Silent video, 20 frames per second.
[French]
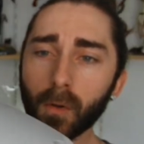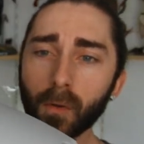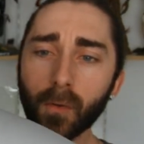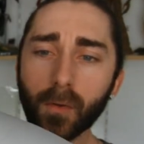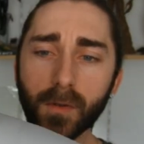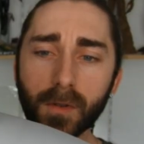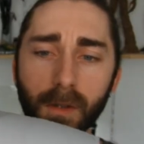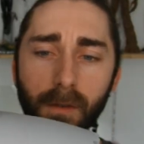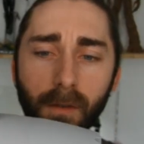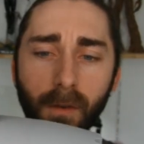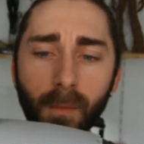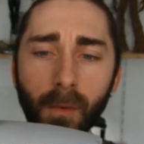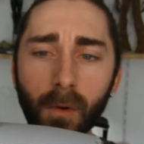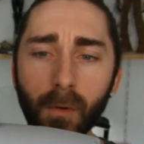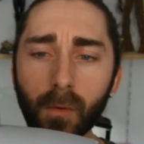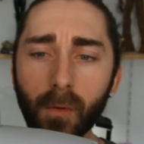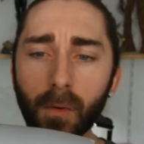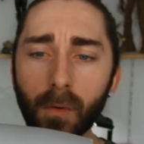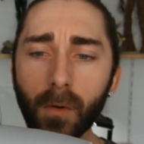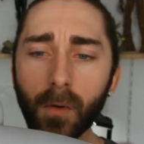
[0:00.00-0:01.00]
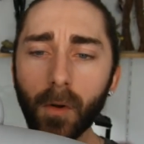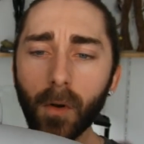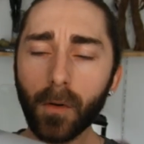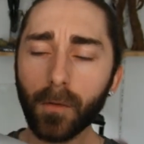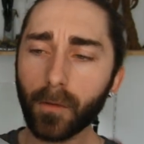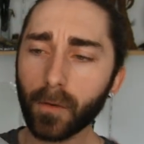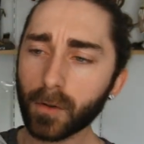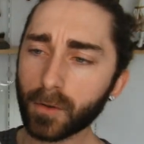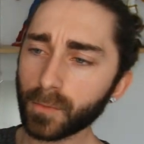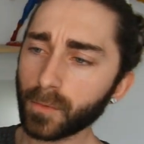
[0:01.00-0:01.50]
Donc, c'est vraiment cool.
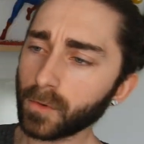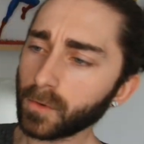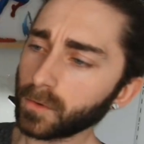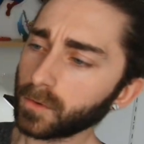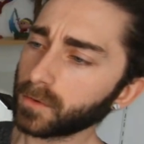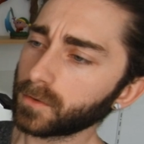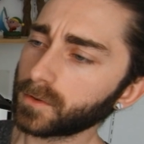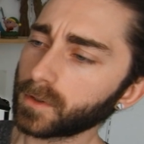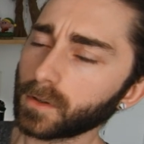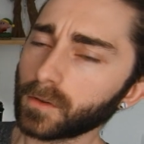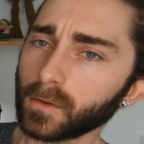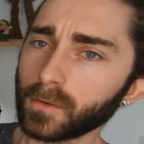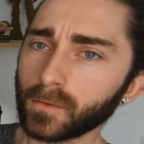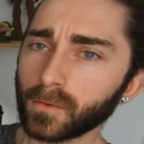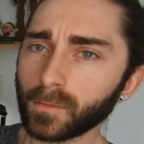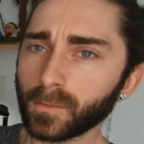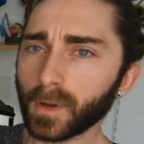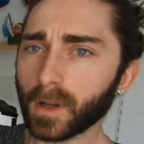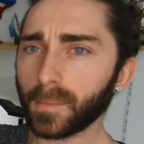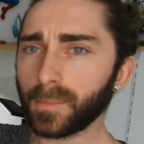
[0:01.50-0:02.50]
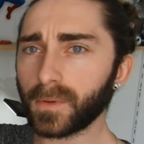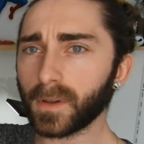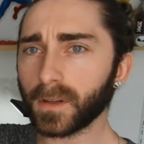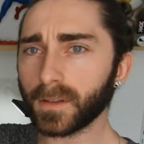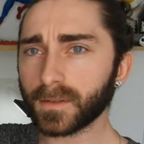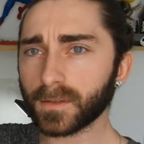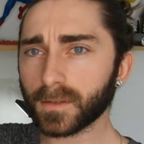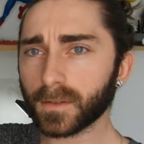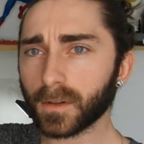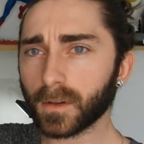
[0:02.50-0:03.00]
Franchement, ça donne une belle
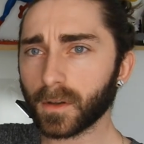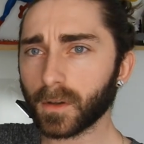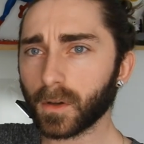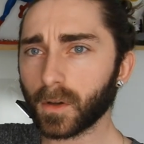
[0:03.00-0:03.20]
pièce.